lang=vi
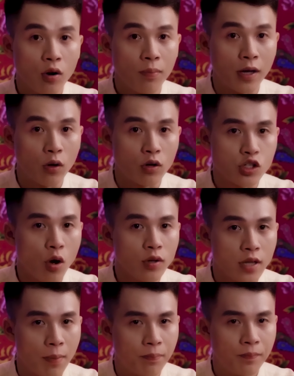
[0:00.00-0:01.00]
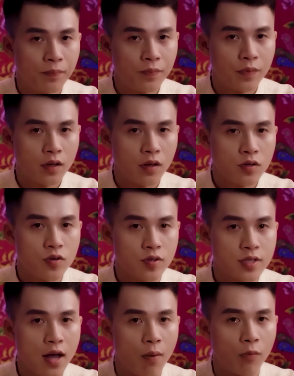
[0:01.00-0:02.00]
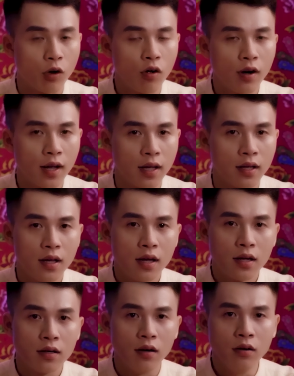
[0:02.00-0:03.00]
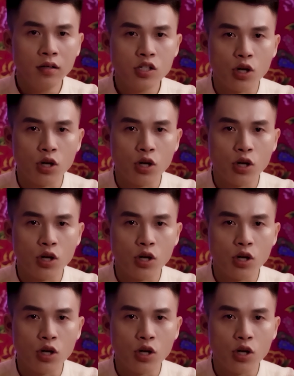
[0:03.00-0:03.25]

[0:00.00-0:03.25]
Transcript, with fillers: bị con chó nhập, chứ sao mà nó lại đứng